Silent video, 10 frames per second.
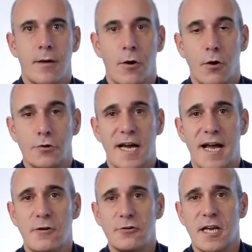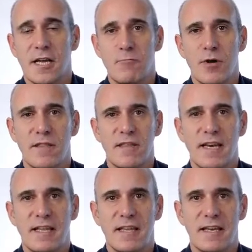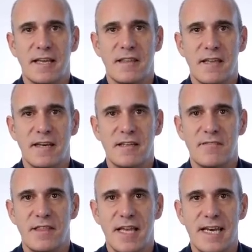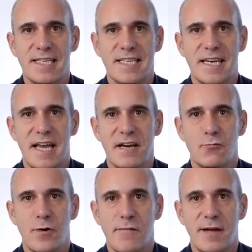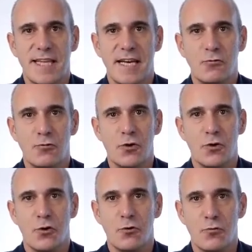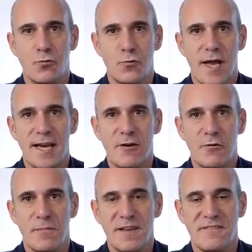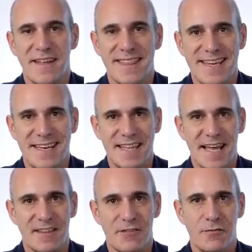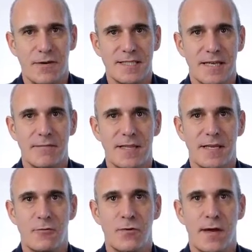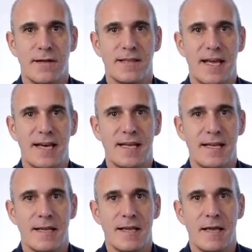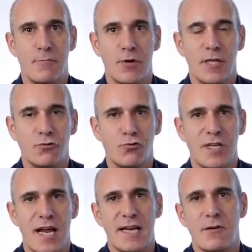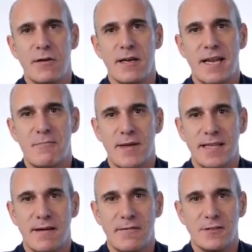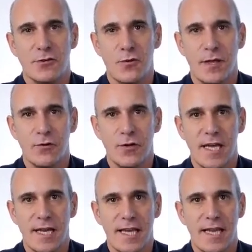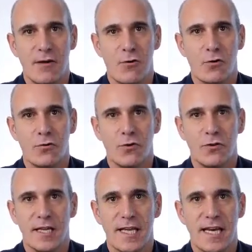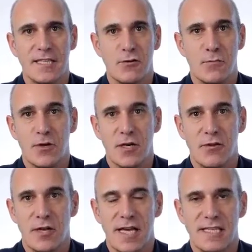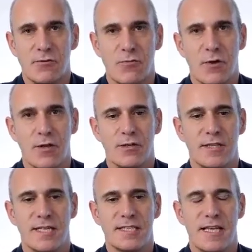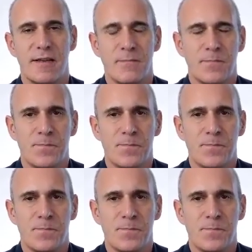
Otra cosa que puede hacer la inteligencia artificial es crear un avatar tuyo con una enorme facilidad, ¿no? Básicamente un avatar que puedes usar en el metaverso cuando llegue o donde quieras, ¿no? Porque no deja de ser un modelo en 3D.